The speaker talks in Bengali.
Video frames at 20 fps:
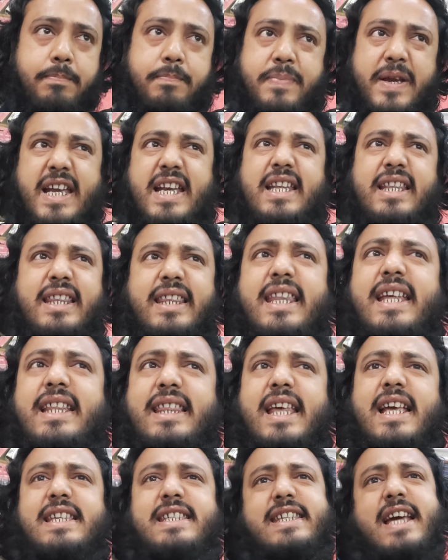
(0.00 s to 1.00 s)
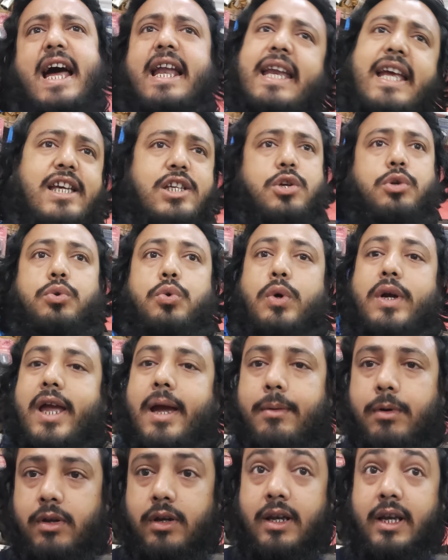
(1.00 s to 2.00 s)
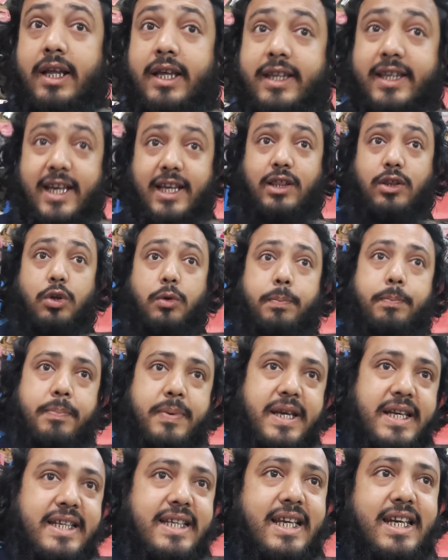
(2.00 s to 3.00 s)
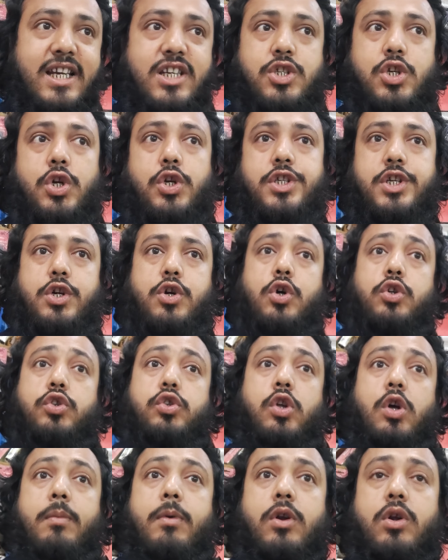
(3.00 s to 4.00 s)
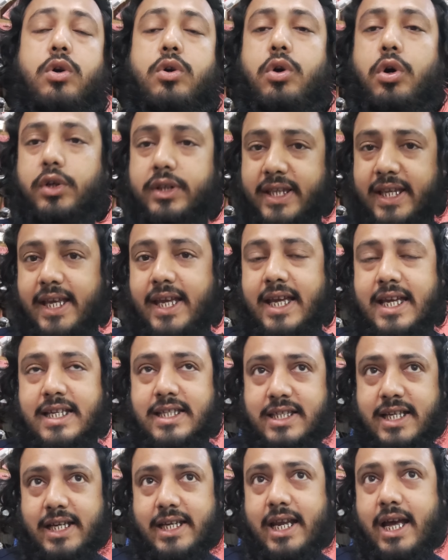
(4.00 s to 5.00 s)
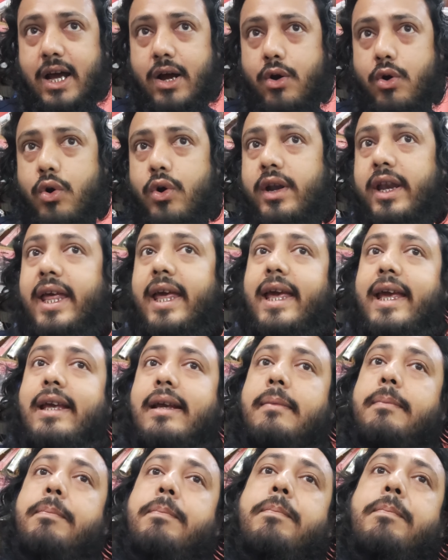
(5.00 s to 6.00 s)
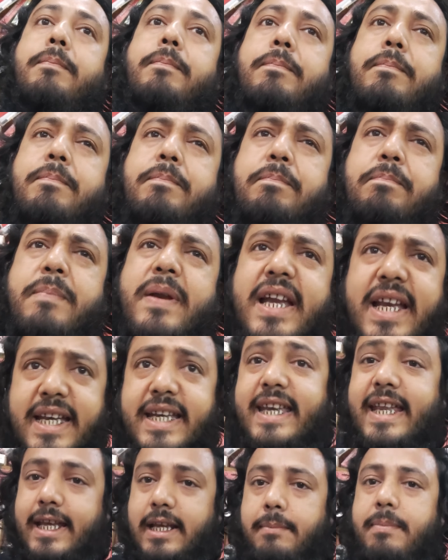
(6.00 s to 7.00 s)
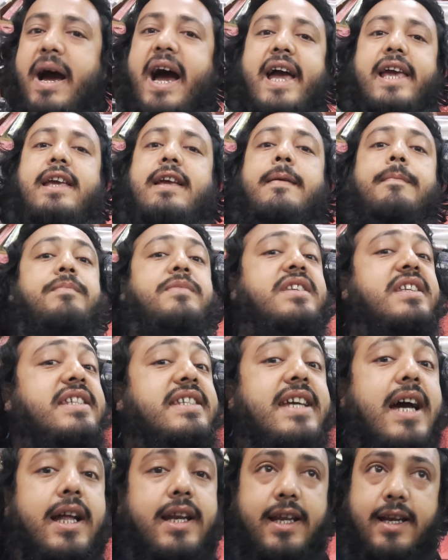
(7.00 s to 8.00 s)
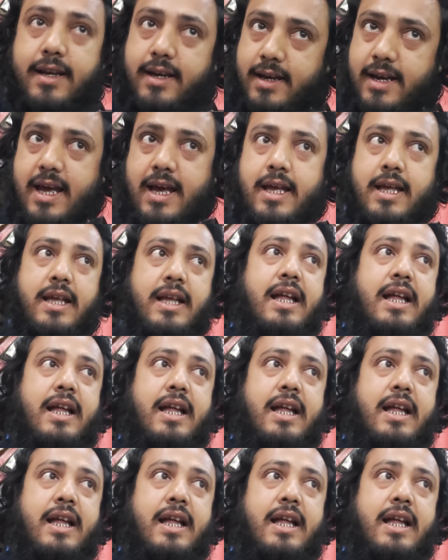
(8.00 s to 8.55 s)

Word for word: প্রিন্ট দিতে জানেই শুধু কেবল কিন্তু প্রিন্টারের জন্য যে কত বড় ক্ষতি সেটা অনেক প্রিন্টিং ভাই জানেন না